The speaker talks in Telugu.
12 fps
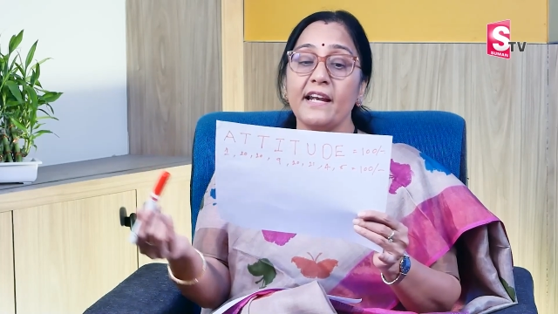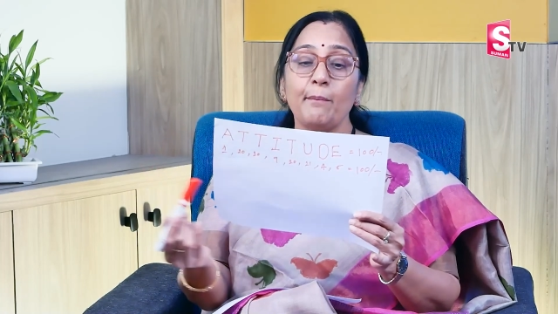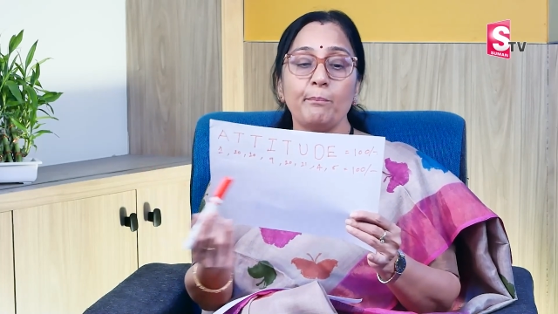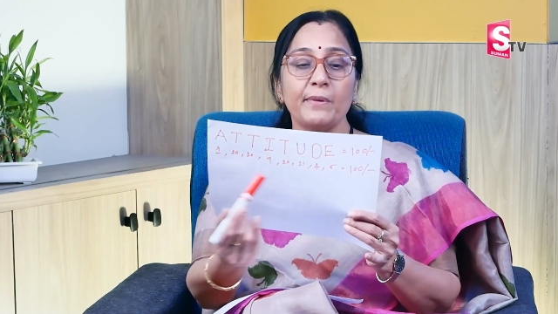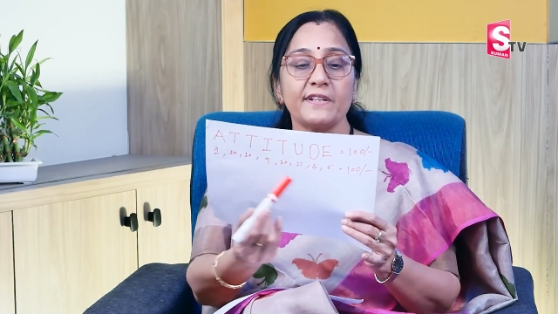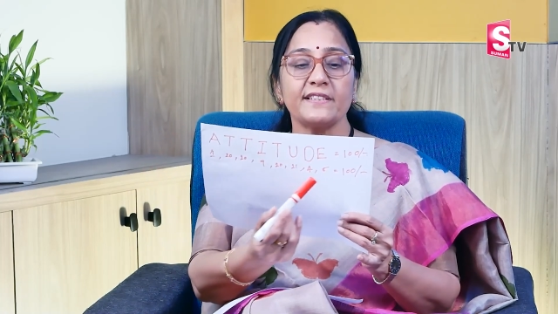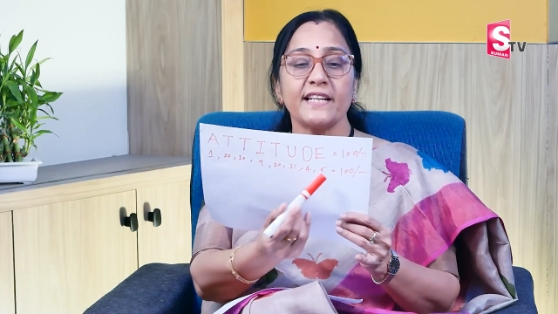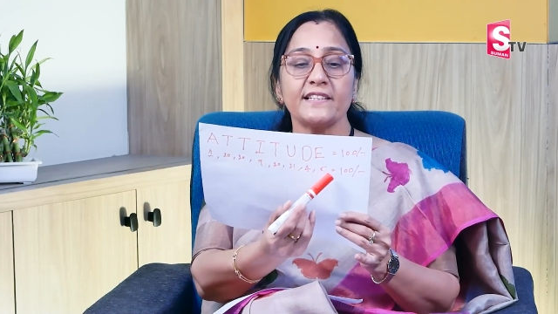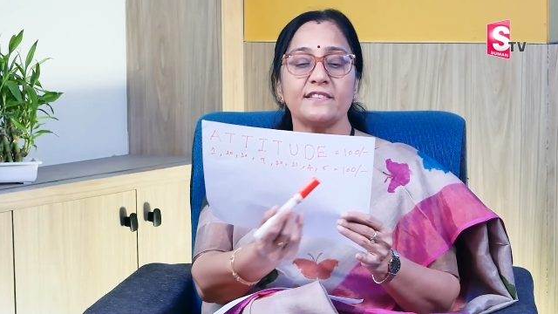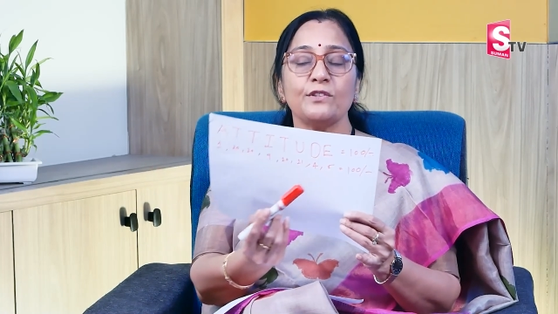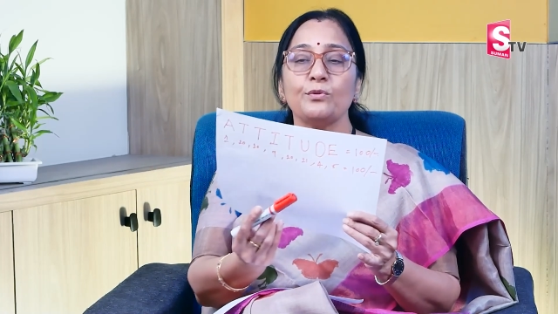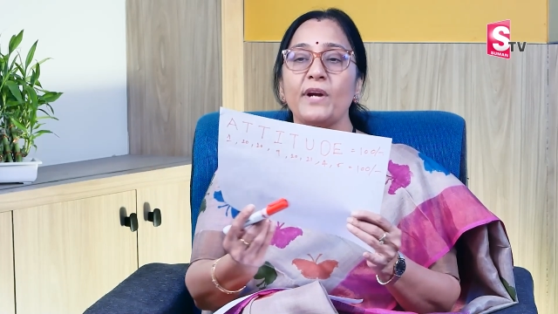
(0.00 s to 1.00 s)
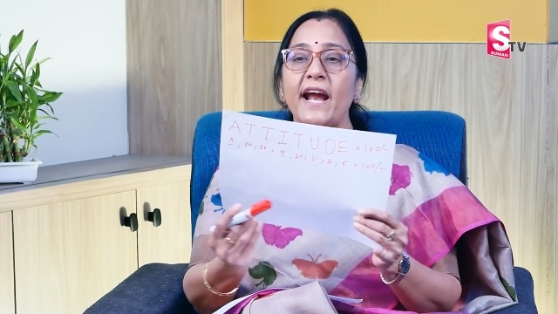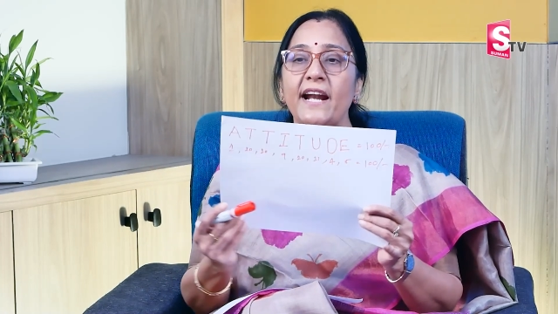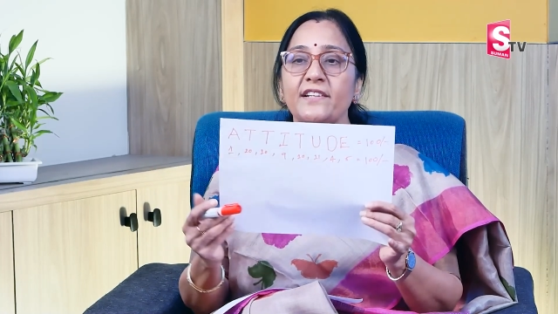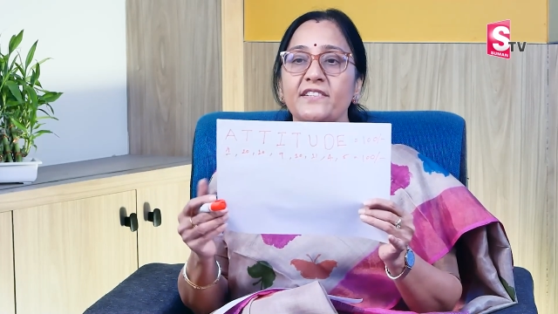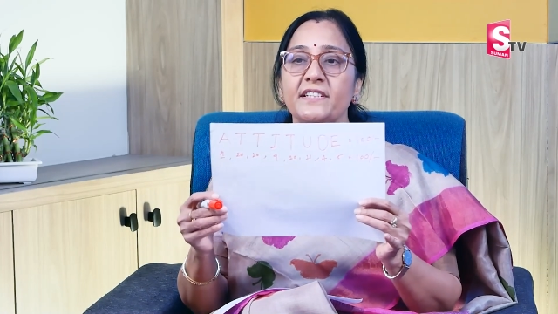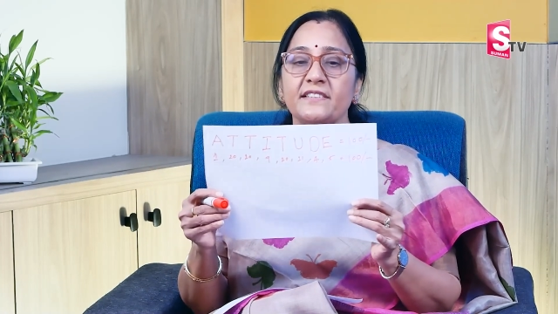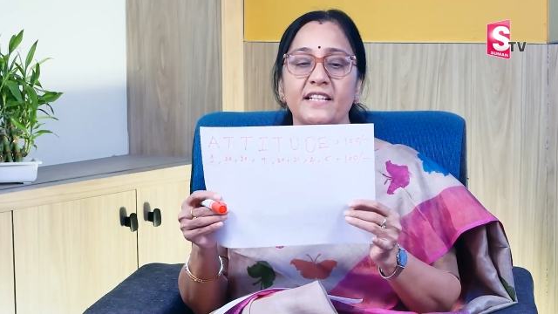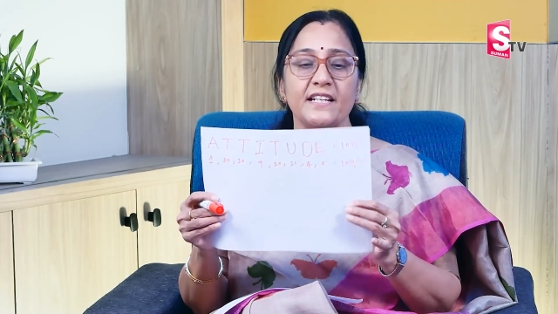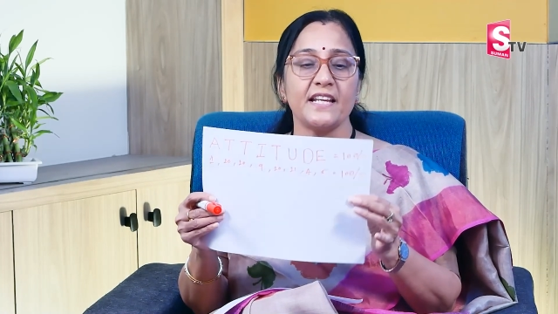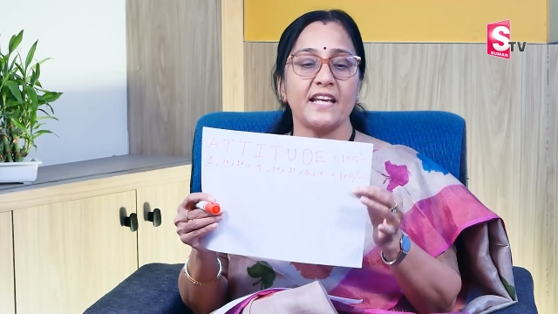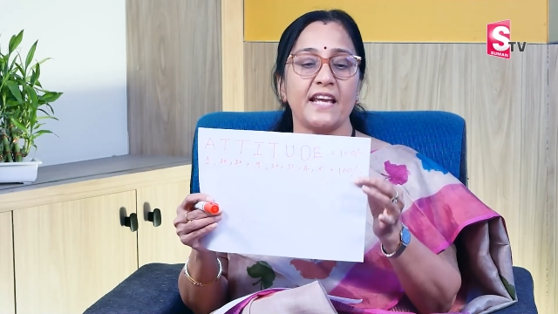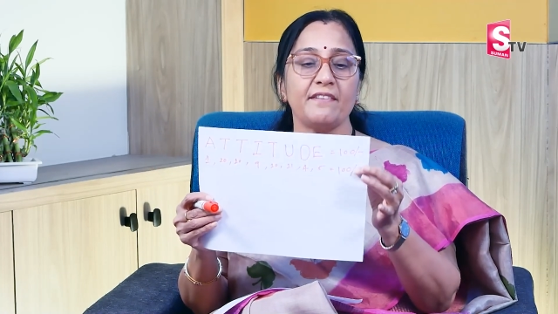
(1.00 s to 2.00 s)
నెంబర్స్ వేసి నువ్వు యాడ్ చేస్తే
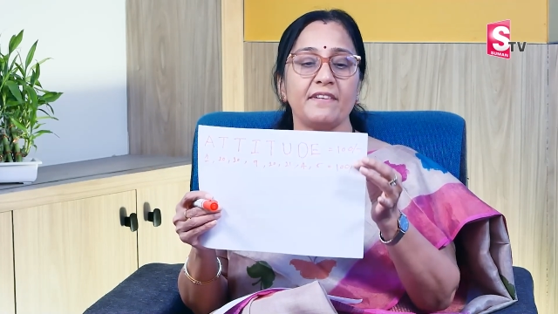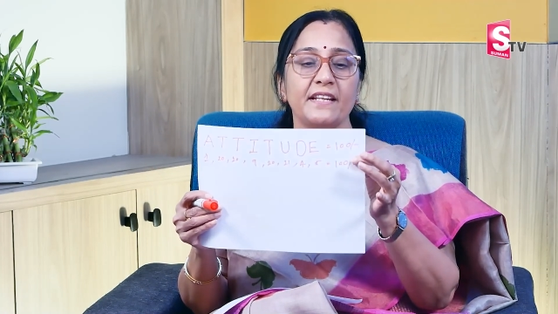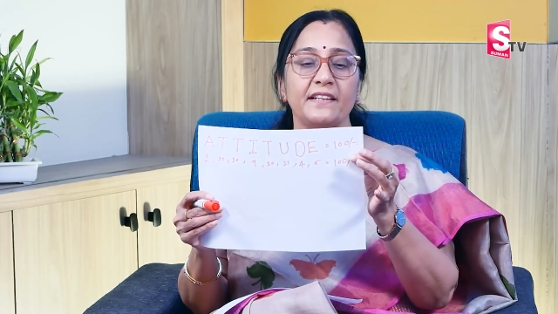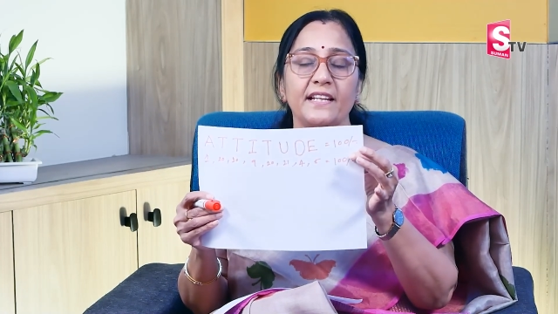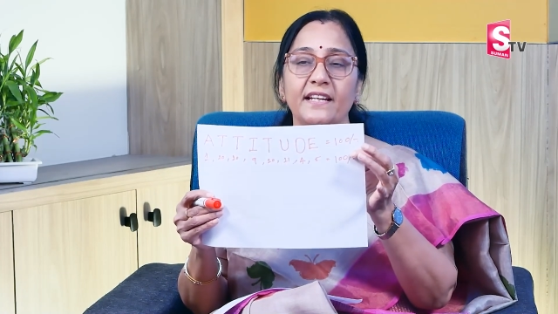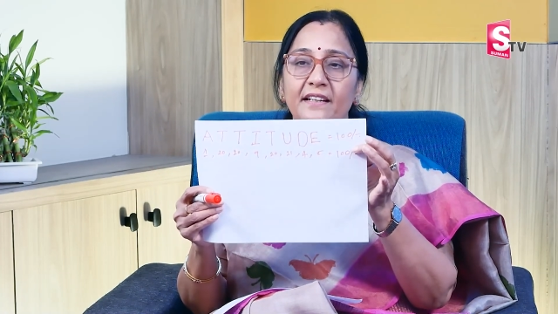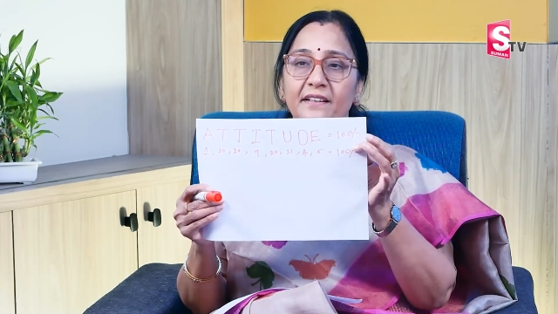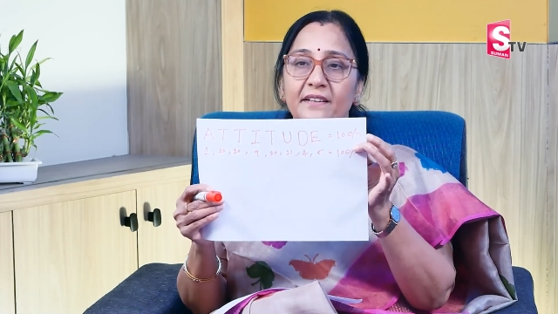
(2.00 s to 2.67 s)
నీకు ఏమైంది